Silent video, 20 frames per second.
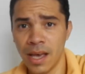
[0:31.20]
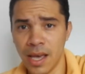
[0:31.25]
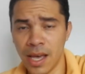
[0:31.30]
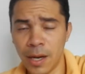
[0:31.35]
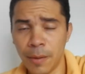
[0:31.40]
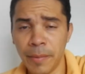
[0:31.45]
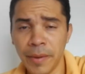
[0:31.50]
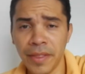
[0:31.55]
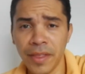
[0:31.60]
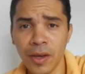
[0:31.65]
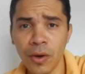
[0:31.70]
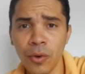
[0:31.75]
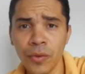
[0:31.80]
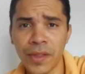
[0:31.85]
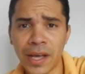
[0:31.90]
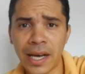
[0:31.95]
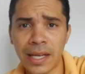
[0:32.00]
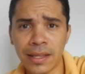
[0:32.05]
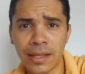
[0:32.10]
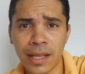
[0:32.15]
El video
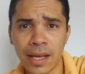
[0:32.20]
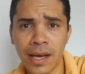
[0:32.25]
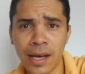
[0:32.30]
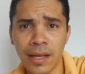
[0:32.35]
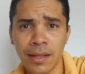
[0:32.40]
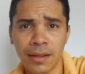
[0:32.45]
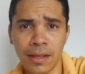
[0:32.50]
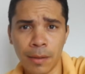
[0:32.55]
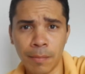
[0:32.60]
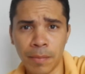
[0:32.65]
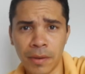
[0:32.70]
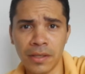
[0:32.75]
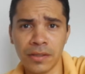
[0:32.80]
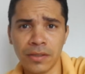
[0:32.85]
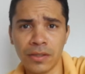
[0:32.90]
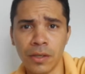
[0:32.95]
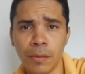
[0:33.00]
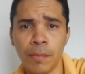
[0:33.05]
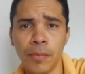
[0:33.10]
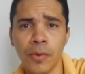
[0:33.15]
data de
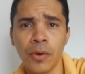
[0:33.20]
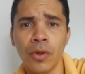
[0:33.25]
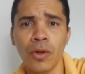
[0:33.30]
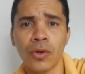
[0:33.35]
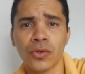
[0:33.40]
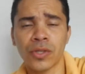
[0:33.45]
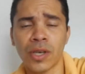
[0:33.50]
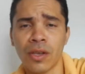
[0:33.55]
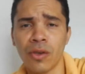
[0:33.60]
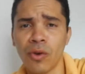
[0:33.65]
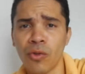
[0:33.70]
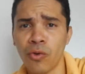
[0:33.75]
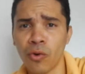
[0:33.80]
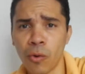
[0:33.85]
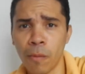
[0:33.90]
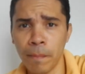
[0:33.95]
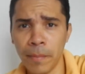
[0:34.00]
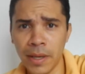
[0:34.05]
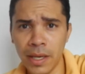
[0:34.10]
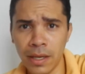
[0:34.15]
principios de los años
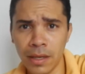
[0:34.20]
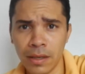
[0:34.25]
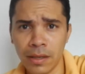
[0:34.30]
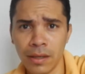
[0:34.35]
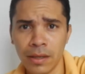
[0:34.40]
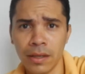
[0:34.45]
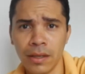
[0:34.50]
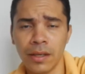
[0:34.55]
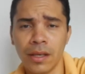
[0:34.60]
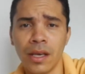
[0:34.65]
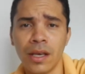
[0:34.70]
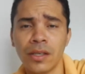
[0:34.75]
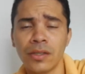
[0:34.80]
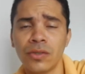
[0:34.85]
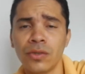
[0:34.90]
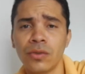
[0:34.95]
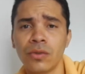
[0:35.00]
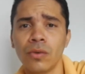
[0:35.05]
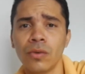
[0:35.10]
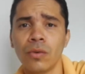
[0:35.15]
2000 y
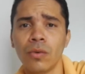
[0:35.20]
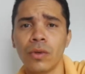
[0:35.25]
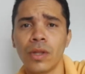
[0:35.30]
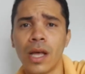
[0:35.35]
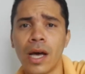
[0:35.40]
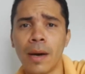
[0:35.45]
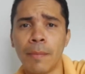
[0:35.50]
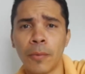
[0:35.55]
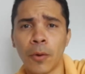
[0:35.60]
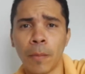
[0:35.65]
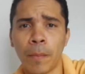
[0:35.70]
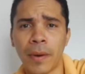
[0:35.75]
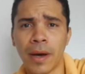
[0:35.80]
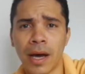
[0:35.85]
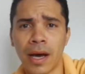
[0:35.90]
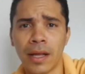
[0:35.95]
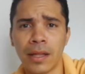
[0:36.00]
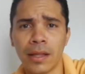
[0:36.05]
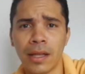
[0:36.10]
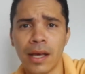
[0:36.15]
es una
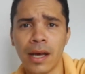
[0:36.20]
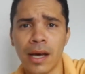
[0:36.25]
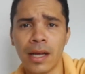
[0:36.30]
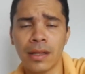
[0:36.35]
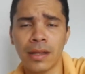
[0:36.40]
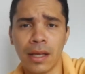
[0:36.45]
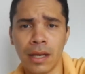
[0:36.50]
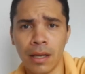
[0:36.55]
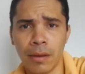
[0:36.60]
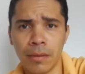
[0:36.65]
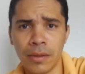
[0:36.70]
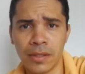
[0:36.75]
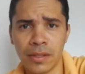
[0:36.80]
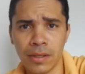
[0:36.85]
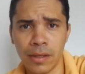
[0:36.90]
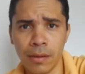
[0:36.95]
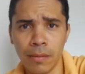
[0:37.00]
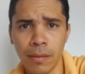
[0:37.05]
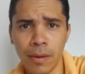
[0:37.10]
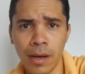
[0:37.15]
propaganda
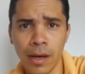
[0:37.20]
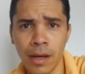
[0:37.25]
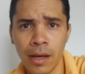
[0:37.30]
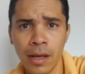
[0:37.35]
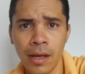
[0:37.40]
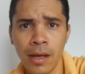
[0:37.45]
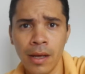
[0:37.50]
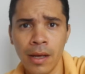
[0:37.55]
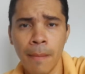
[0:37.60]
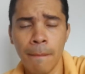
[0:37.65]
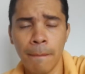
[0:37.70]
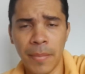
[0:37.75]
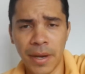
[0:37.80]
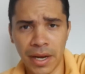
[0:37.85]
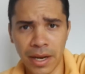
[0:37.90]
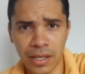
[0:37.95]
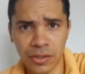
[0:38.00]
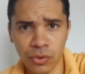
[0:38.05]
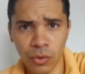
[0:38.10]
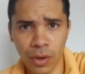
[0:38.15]
televisiva
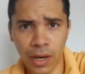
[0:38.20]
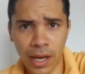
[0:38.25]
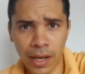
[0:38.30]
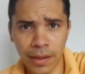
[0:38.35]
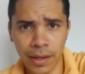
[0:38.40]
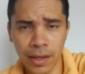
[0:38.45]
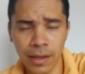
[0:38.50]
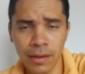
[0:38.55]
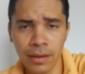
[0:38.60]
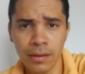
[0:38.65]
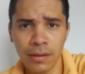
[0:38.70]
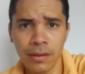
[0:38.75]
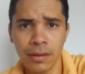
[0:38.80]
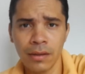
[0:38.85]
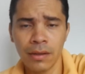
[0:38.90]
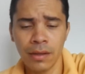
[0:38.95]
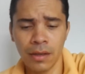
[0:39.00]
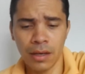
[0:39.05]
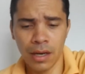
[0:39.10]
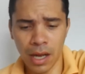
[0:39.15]
venezolana,
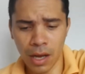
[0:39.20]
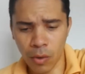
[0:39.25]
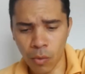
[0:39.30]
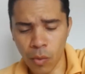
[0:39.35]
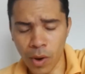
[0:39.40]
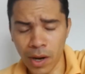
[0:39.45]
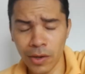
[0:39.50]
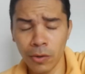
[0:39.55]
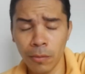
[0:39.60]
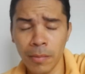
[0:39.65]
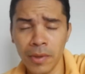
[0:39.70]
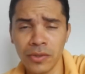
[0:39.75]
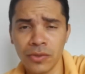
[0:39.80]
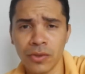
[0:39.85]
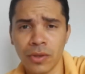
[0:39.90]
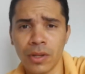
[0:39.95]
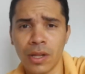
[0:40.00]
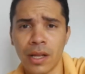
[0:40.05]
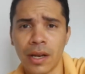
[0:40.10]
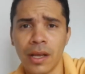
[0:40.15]
la cual no
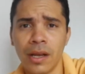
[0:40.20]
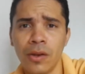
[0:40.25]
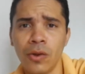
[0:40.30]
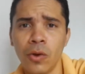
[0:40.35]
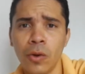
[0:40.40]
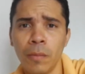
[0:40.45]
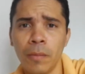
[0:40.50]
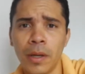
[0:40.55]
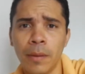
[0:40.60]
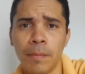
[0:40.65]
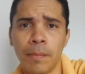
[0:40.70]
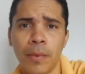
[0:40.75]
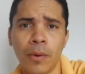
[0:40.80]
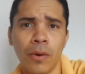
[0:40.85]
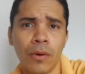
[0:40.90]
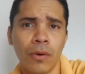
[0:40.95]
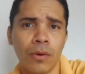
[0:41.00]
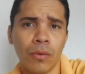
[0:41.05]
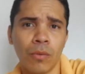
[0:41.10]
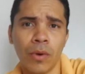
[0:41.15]
mencionaré el nombre
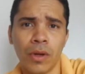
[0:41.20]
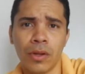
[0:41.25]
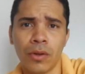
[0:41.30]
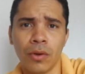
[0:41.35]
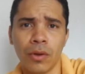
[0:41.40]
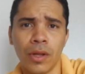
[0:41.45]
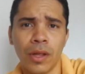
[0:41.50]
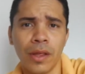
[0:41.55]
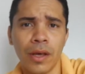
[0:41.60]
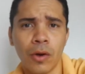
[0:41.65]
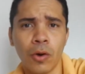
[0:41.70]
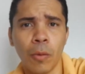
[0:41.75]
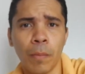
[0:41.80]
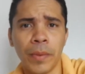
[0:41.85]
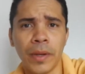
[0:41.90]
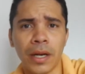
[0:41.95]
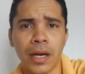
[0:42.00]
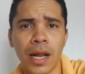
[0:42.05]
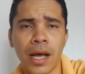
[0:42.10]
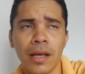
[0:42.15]
por cuestiones de
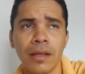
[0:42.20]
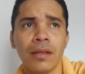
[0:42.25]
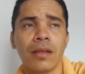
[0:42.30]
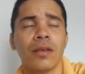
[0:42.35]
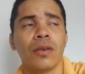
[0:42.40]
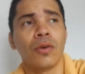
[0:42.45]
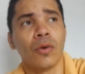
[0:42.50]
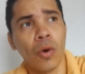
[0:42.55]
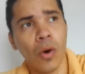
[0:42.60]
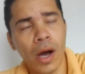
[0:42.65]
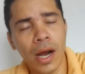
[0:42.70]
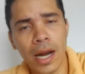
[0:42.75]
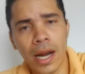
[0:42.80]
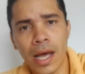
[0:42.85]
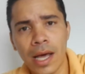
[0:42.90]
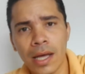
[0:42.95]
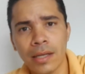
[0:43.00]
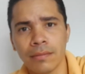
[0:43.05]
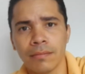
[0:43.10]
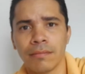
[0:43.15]
copyright y
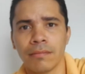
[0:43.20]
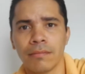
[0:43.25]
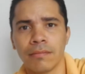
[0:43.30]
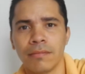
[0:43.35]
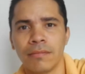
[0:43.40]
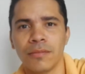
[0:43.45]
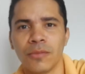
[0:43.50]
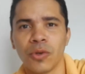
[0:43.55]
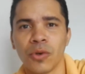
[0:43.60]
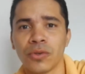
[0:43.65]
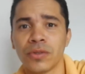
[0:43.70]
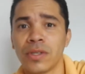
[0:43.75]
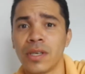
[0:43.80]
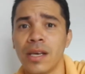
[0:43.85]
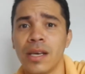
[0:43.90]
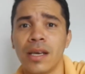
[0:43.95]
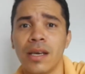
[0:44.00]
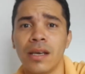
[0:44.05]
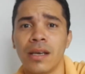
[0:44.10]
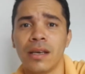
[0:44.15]
ojalá no
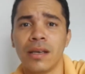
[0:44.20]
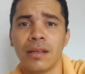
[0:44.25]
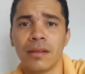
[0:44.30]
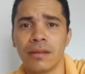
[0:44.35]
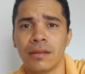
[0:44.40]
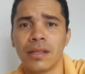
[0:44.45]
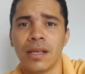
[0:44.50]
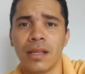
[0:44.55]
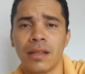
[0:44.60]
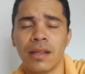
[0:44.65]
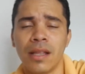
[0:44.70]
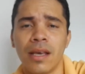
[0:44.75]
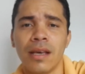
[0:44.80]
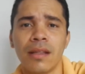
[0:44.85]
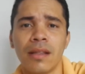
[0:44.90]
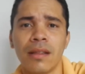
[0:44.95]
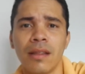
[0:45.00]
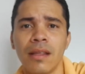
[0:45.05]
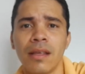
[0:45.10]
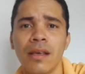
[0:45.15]
se
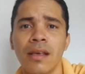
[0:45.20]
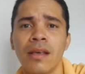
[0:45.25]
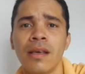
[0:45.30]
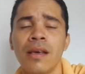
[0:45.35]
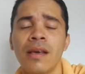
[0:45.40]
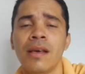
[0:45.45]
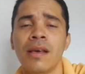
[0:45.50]
detecte